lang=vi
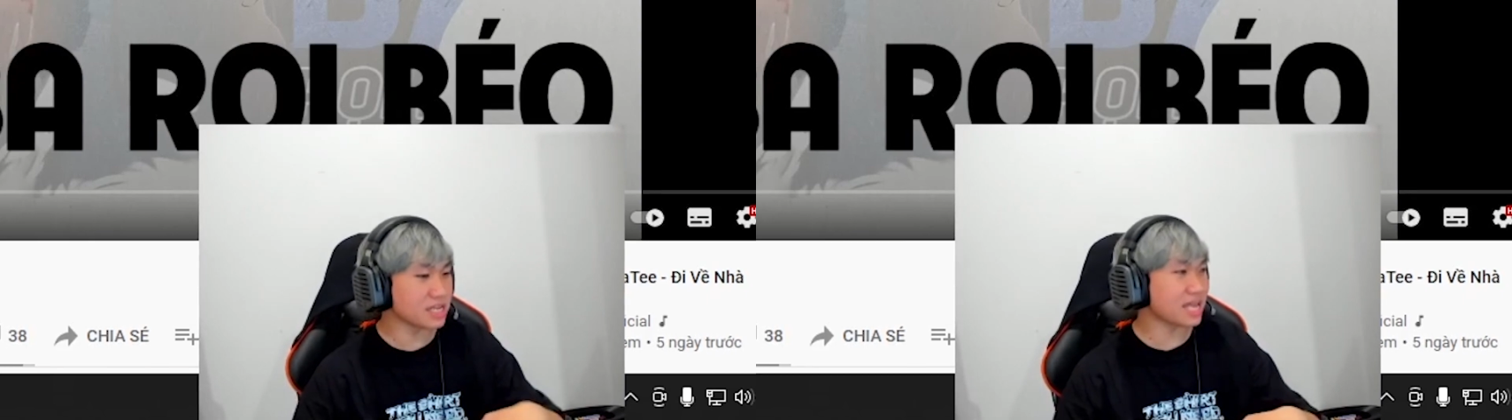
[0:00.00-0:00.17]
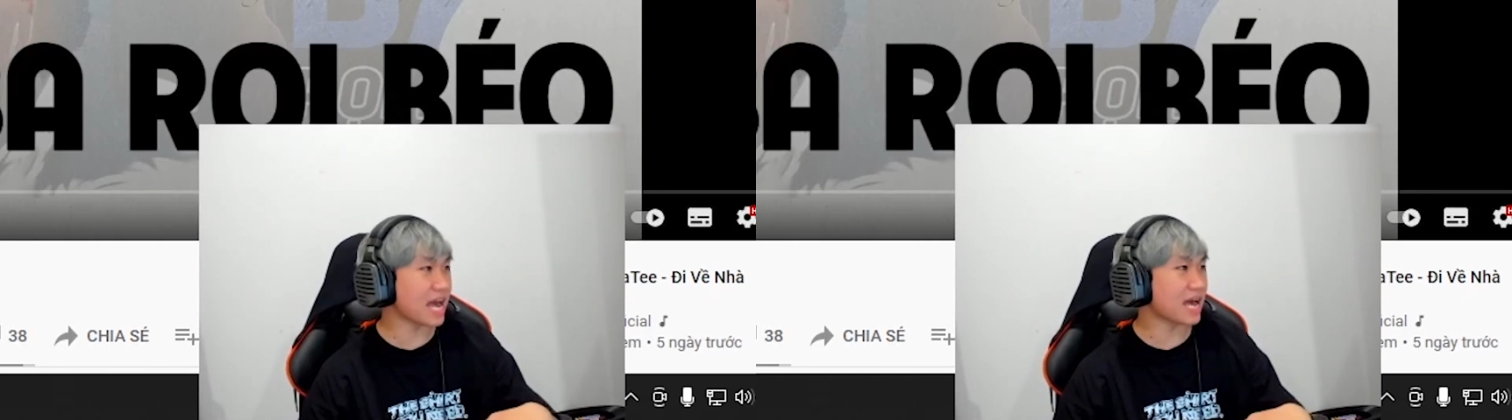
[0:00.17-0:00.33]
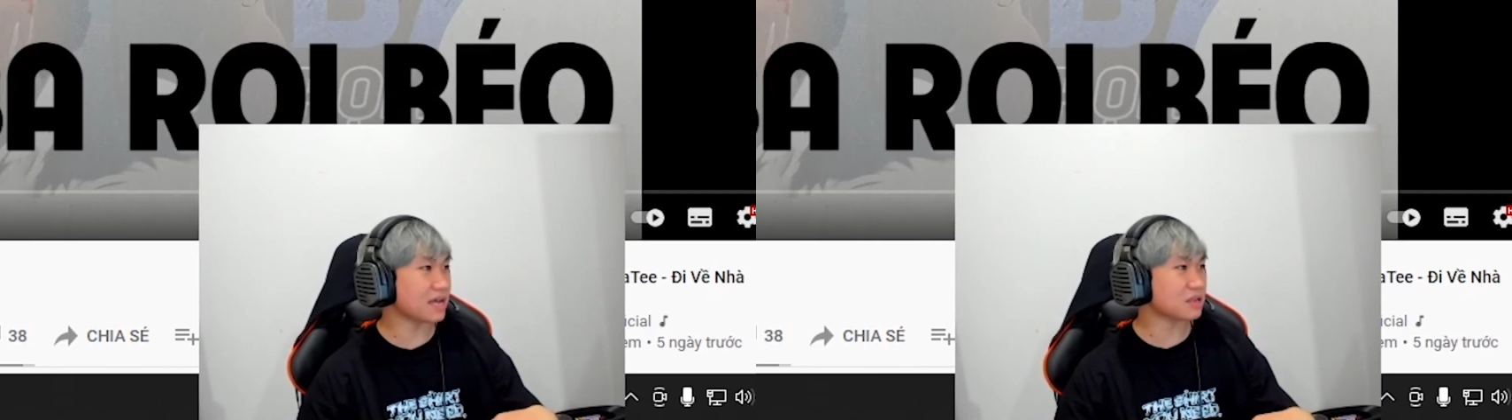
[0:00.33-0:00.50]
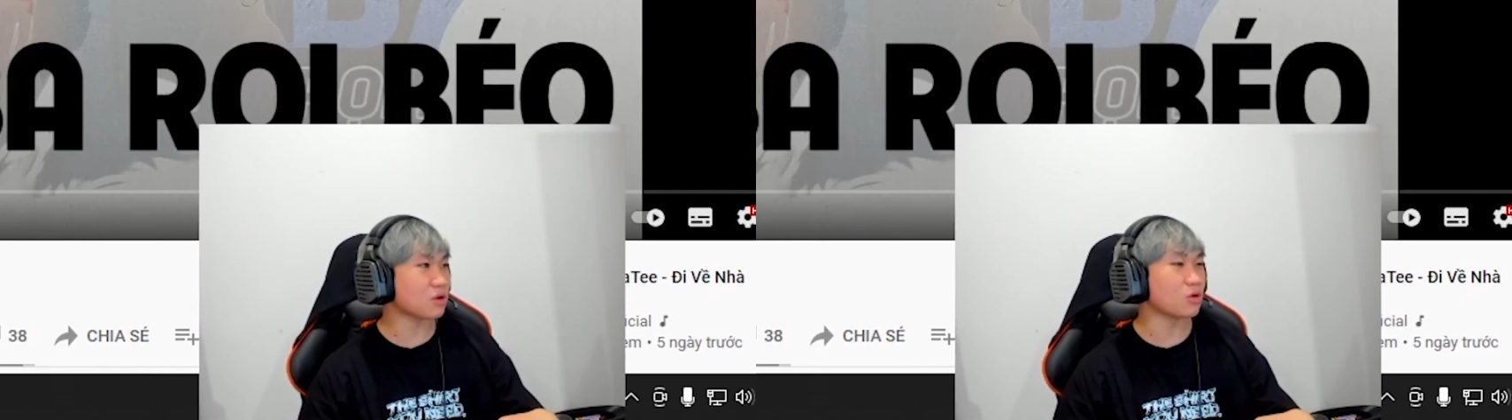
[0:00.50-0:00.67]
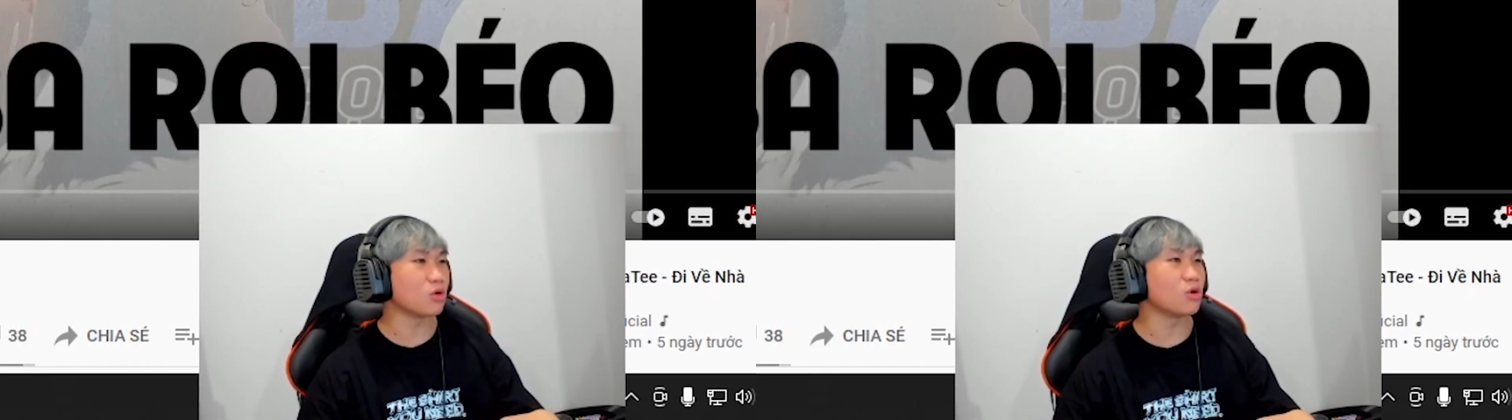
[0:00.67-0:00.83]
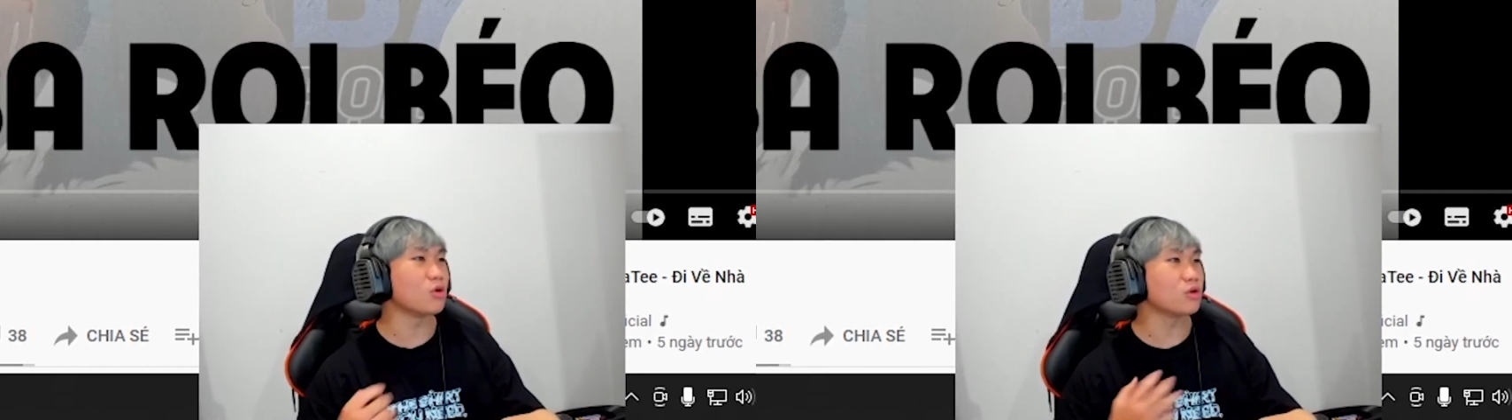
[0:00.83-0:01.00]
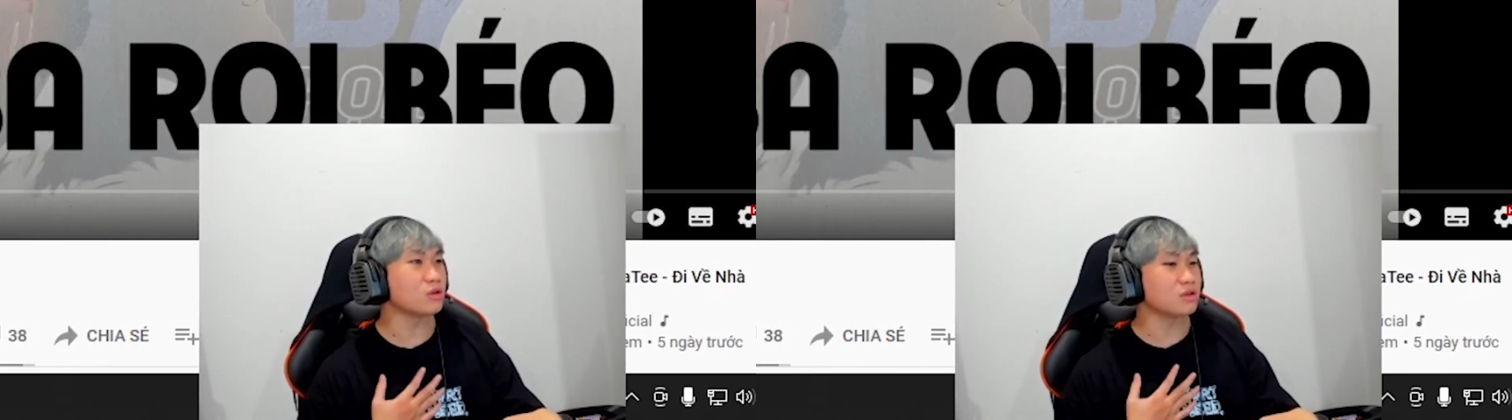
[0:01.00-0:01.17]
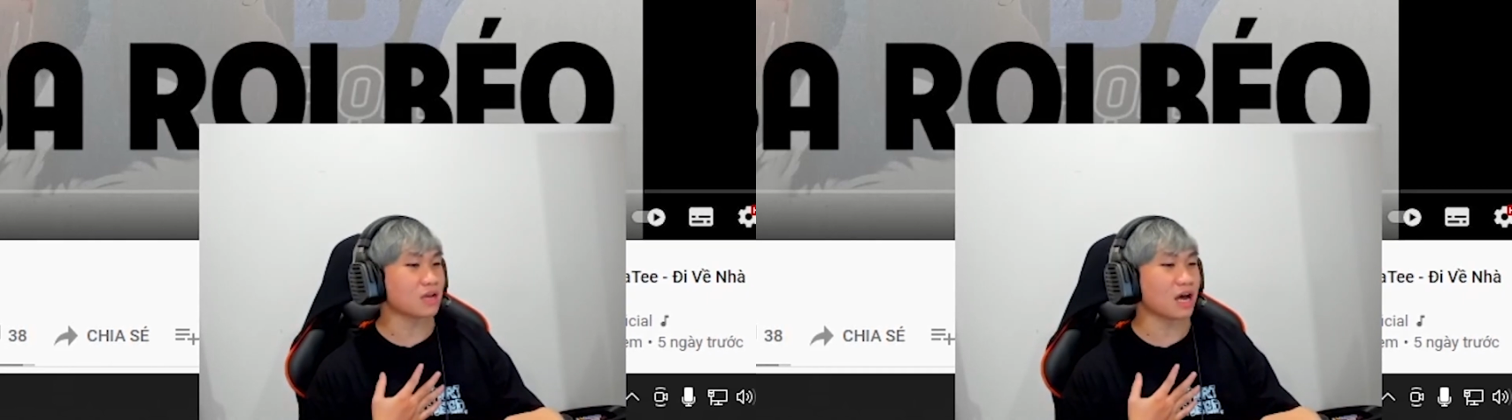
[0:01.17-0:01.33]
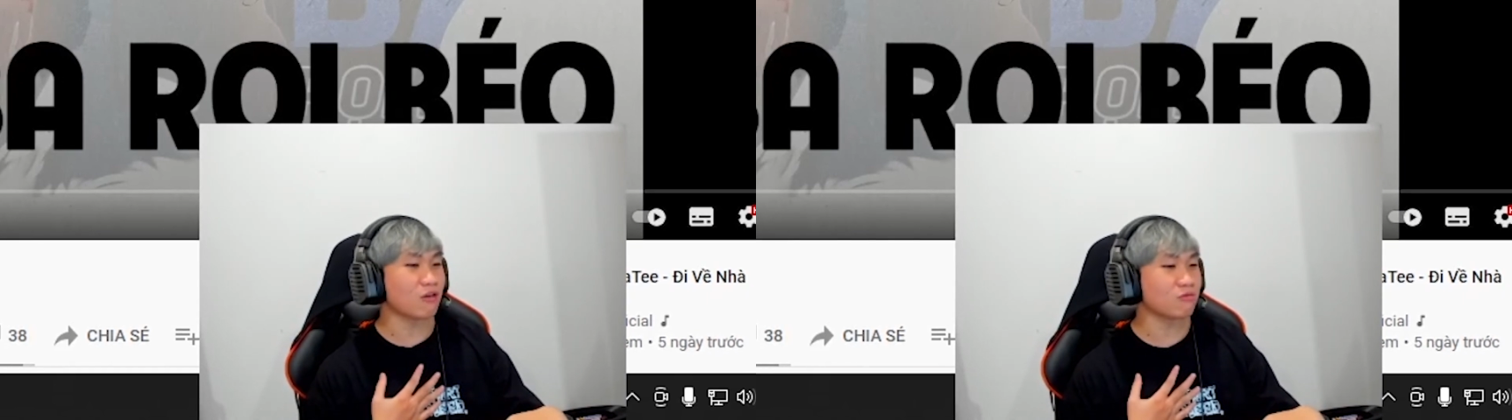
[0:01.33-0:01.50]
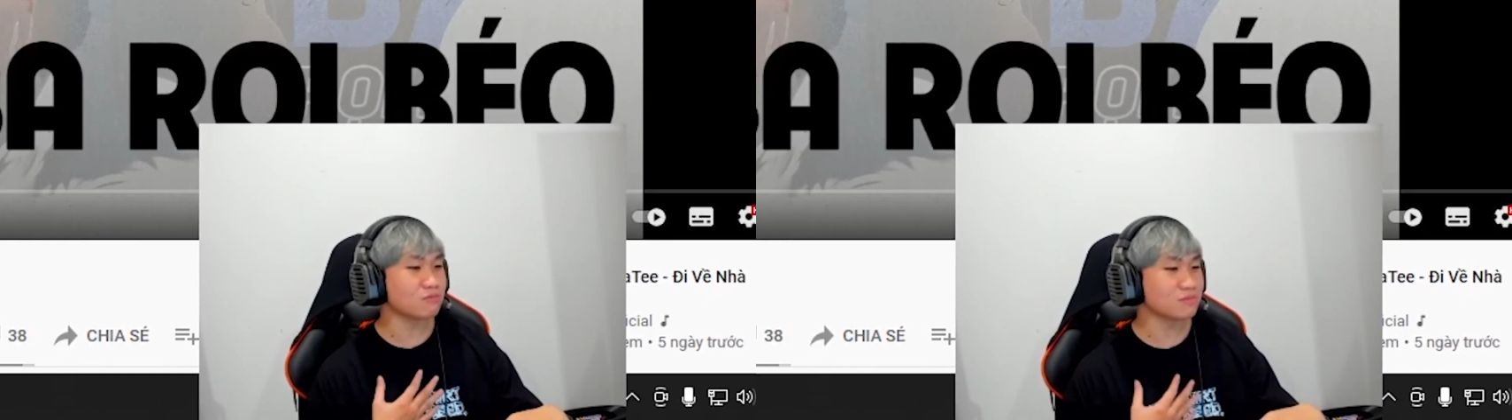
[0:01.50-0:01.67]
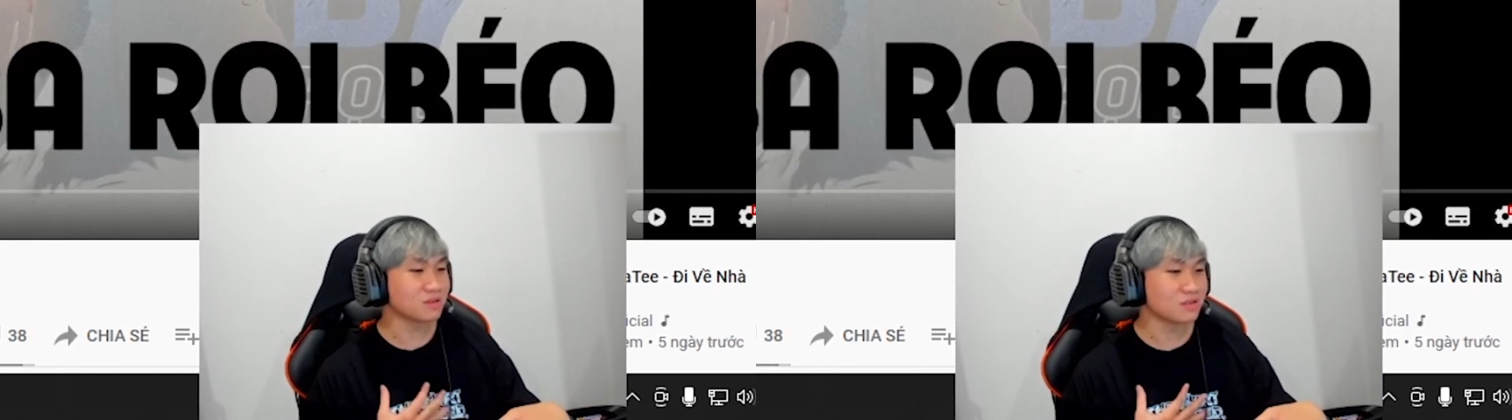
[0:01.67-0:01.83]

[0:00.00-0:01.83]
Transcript: dạ trời ơi không